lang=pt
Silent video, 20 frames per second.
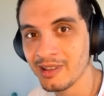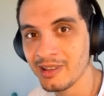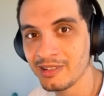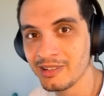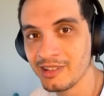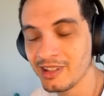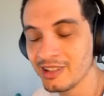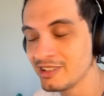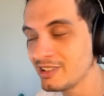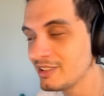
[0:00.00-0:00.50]

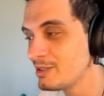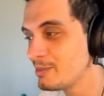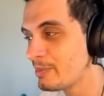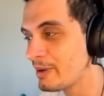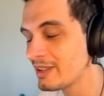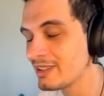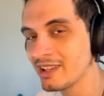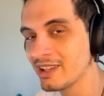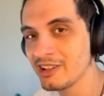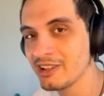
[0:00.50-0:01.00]
Diga-se de
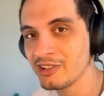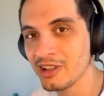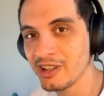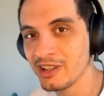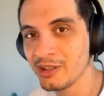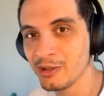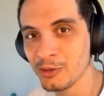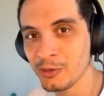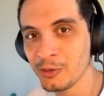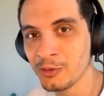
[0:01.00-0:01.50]
passagem
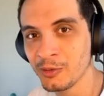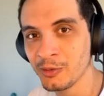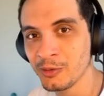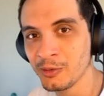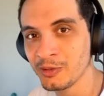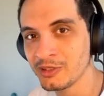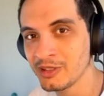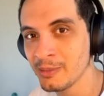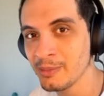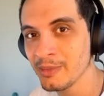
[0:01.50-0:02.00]
aí
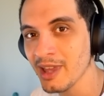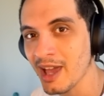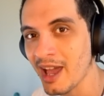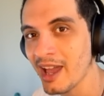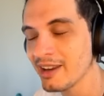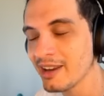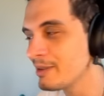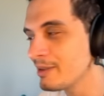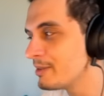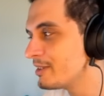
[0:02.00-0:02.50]
o Gemini,
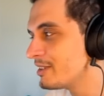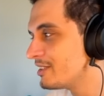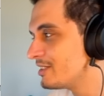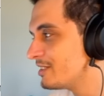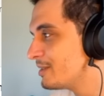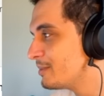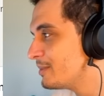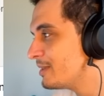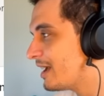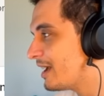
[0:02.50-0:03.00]
né, mano? O
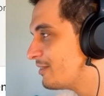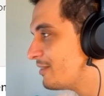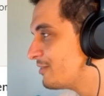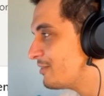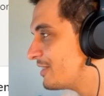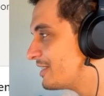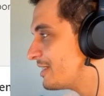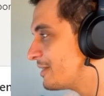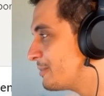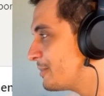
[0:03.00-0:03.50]
Gemini
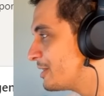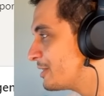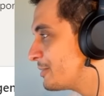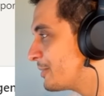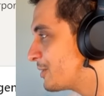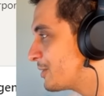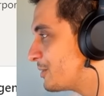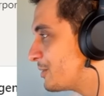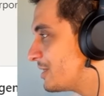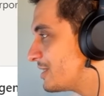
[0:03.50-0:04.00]
fez a
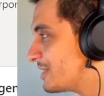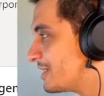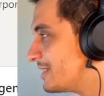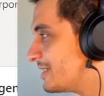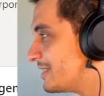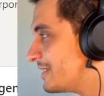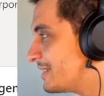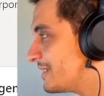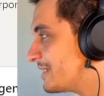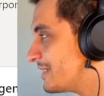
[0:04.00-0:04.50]
mesma coisa
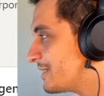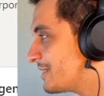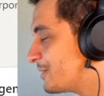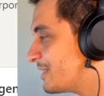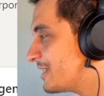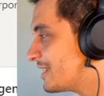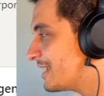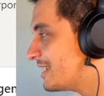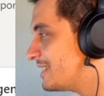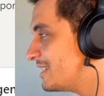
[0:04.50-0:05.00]
ali, né?
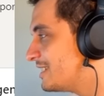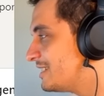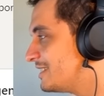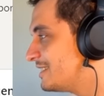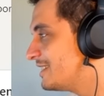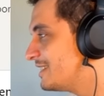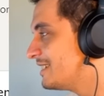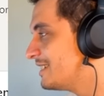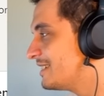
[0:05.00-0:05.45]
Coisa linda,